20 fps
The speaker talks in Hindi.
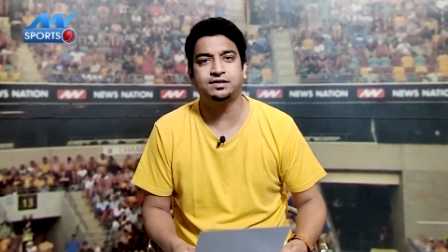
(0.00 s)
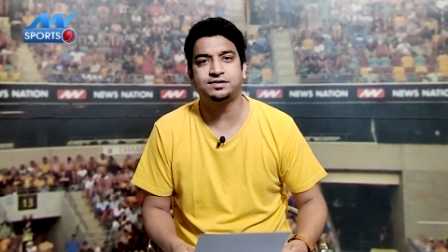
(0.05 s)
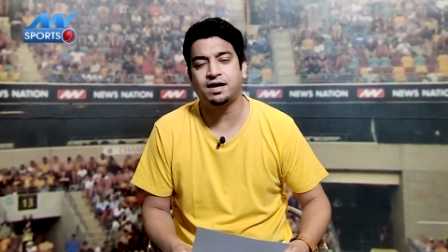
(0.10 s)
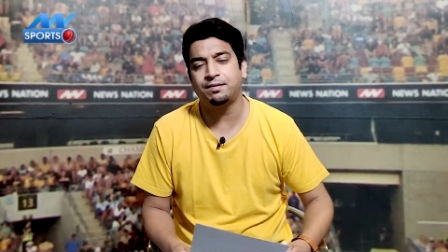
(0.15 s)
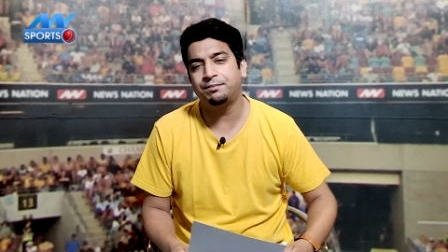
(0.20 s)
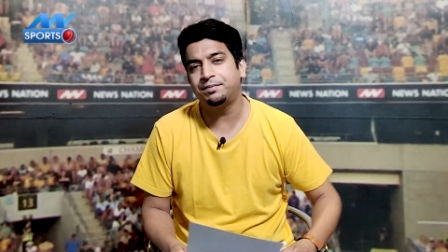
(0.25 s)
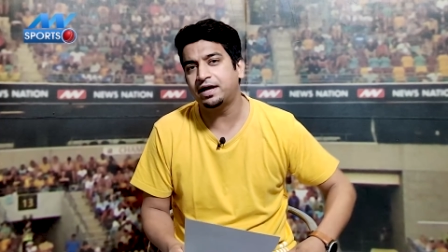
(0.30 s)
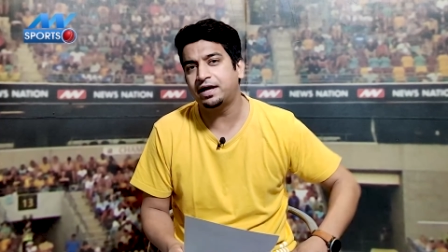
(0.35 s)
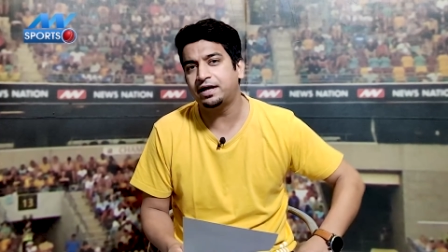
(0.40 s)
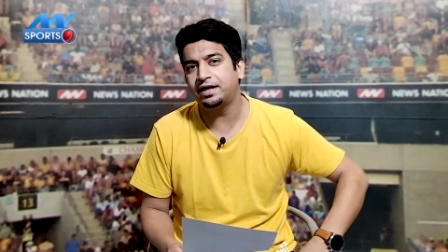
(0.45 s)
का
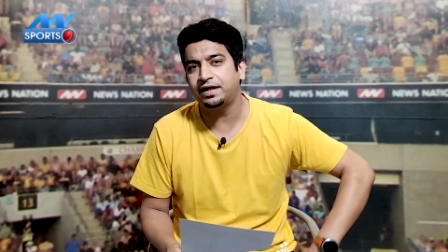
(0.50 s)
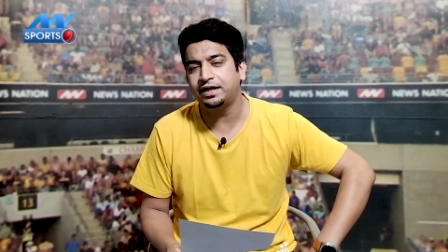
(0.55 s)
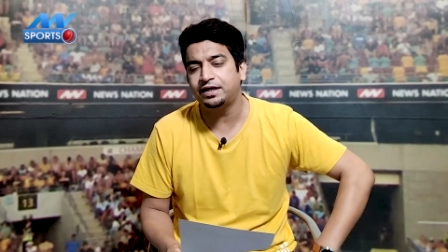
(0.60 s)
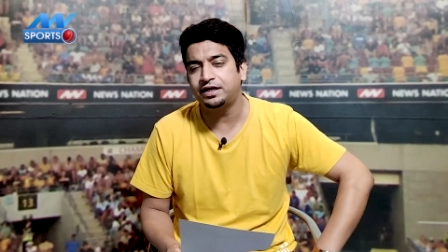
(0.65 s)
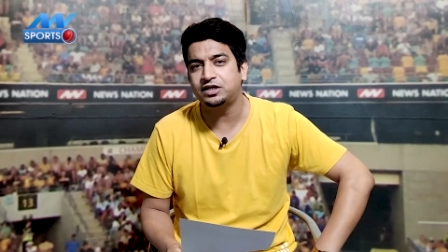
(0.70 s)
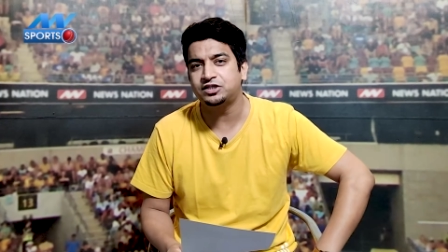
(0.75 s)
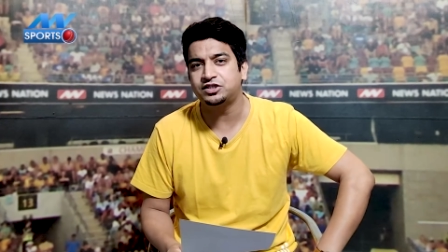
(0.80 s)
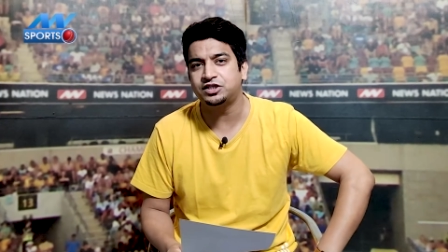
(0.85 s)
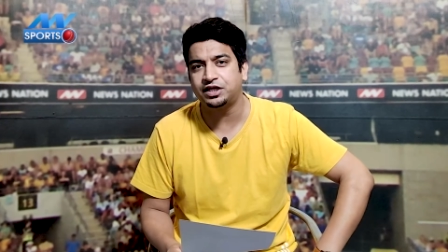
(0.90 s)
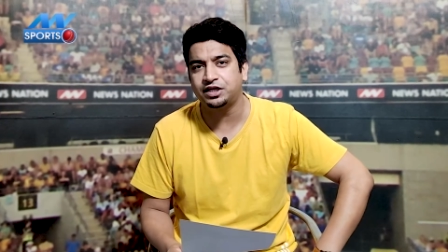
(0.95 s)
सामने आया है
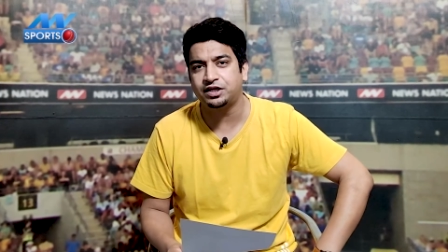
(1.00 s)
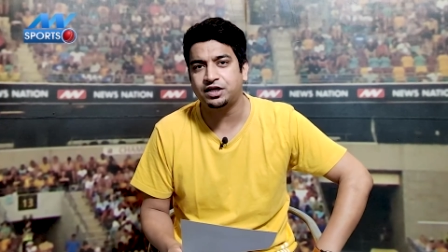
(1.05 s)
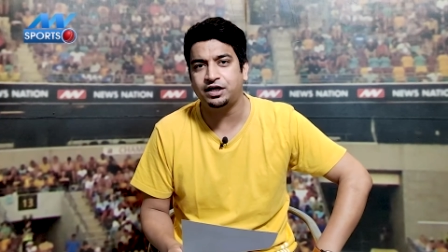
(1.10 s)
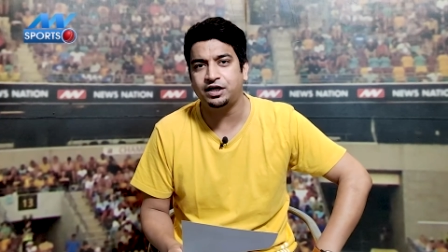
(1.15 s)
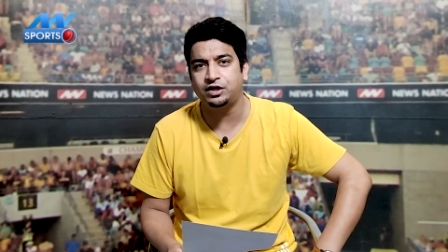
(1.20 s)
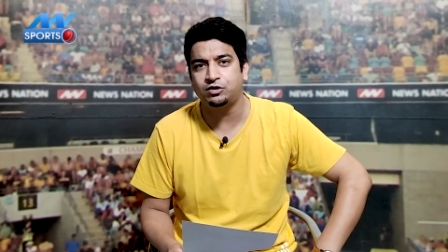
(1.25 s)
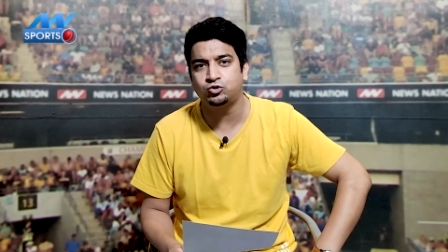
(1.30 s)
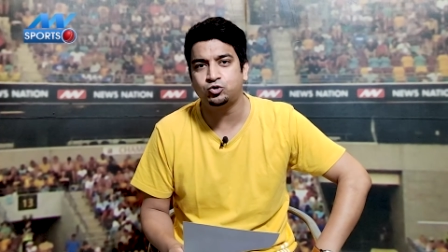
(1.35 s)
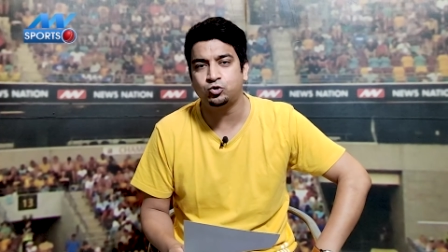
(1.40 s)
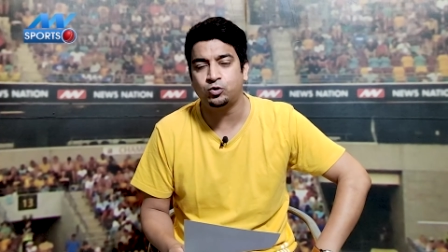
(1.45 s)
कि अजिंक्य
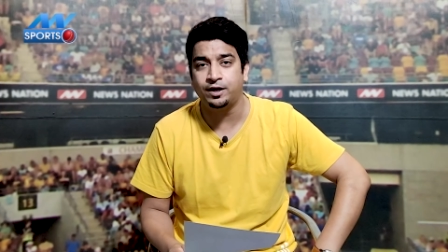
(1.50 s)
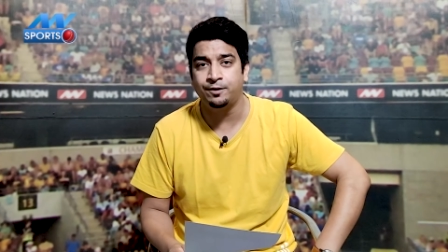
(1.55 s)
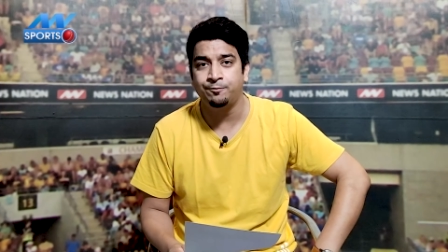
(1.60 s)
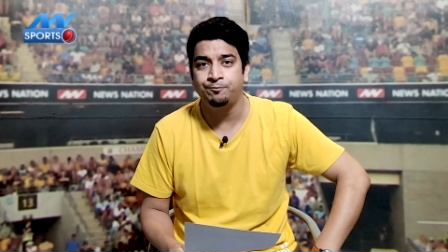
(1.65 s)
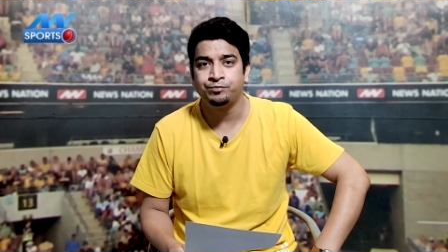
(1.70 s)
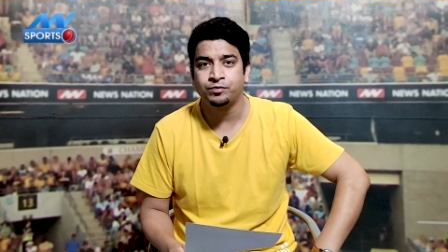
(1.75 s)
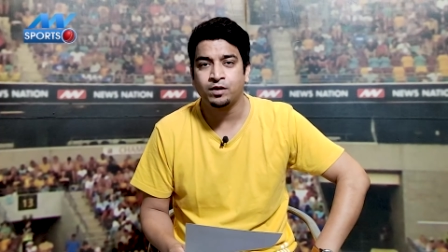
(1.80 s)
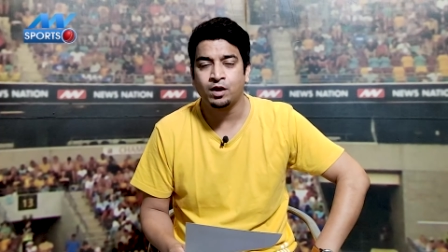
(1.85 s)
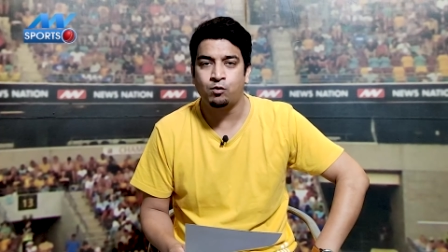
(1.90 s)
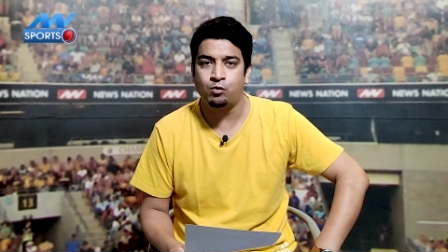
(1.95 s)
रहाणे को जो है
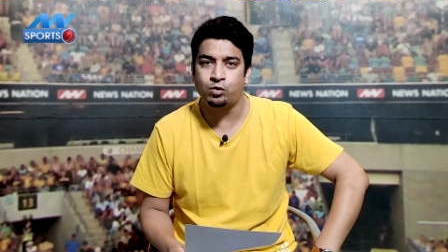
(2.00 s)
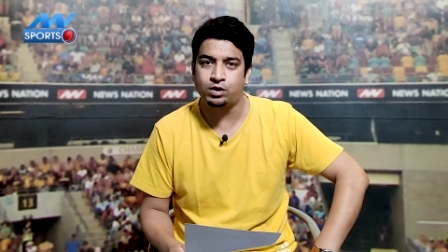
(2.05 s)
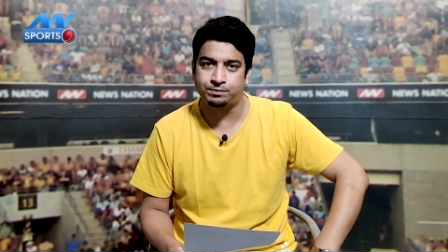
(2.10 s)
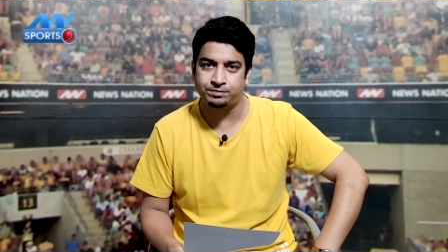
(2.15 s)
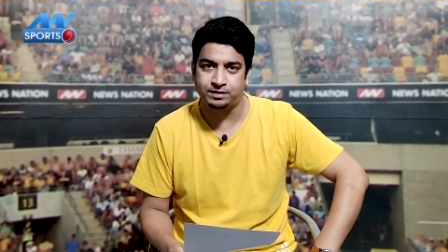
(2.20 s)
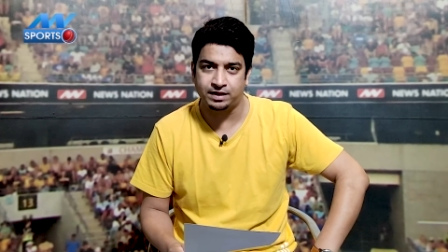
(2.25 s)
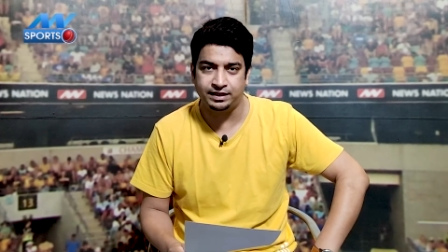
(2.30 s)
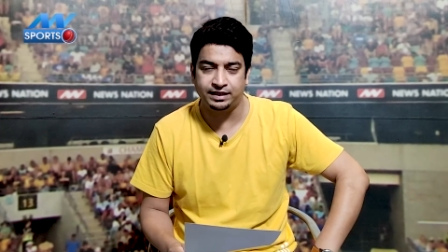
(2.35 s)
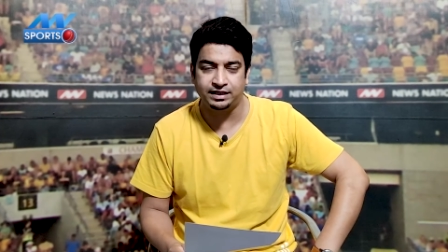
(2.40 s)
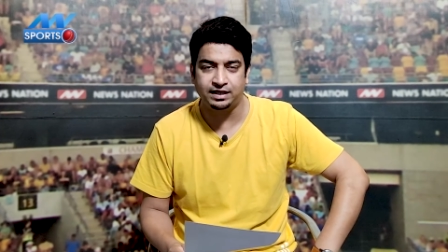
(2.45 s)
वो
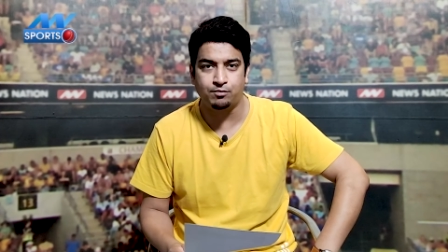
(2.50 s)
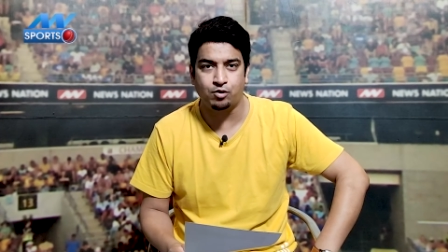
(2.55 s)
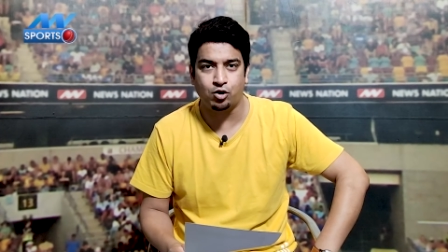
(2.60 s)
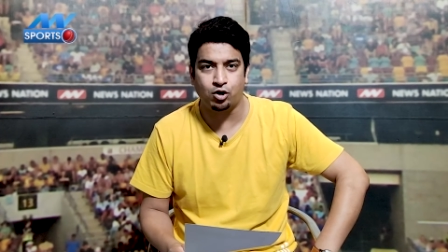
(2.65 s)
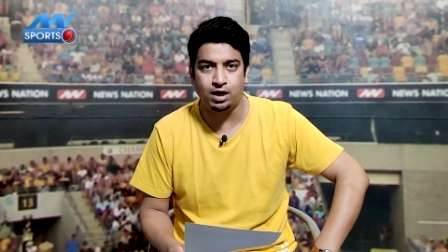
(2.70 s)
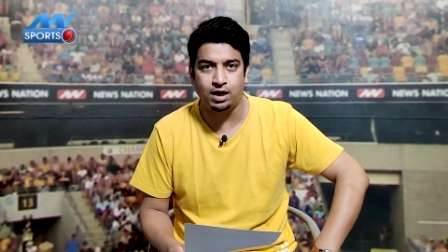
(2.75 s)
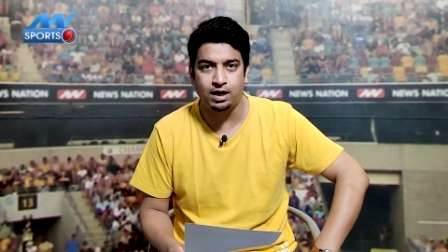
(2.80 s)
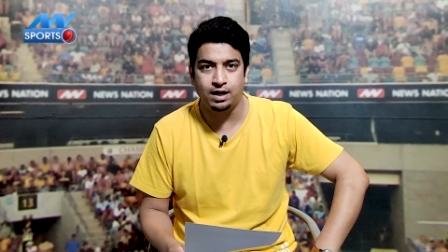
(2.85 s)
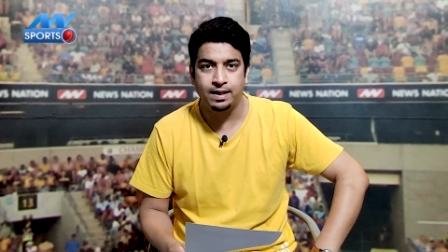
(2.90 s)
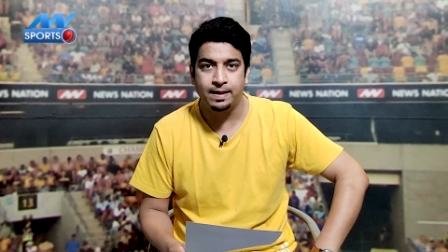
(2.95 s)
कप्तानी का
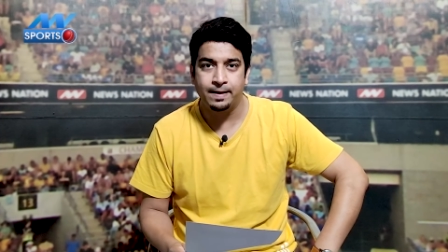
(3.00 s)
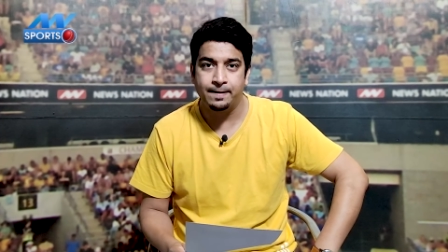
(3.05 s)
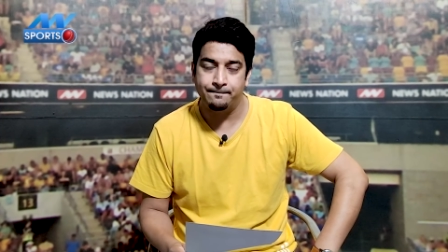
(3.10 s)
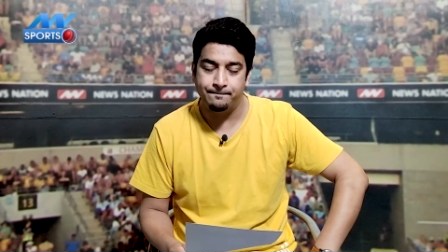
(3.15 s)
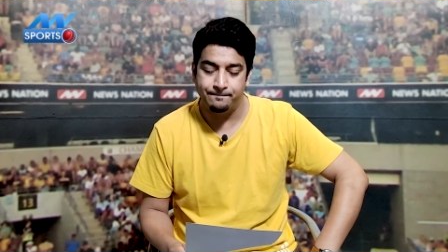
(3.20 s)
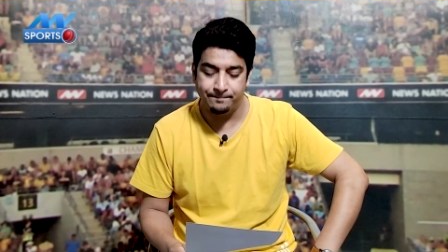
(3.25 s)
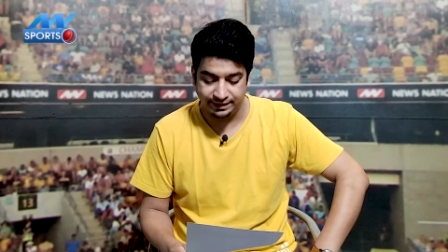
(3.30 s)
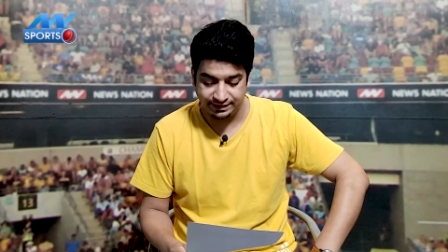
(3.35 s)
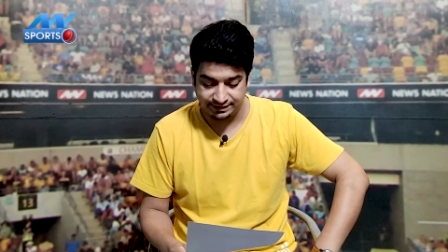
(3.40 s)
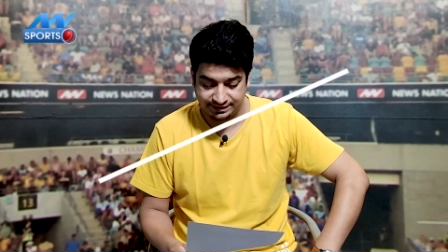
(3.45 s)
मौका
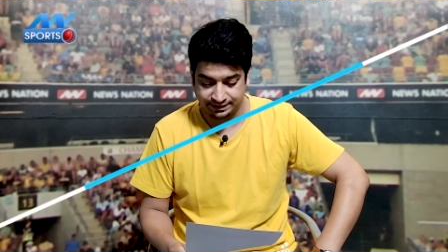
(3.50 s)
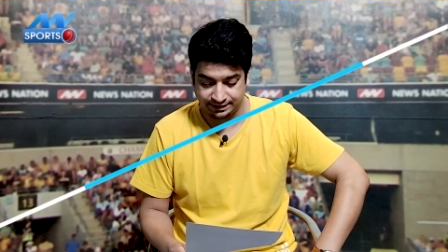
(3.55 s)
मिल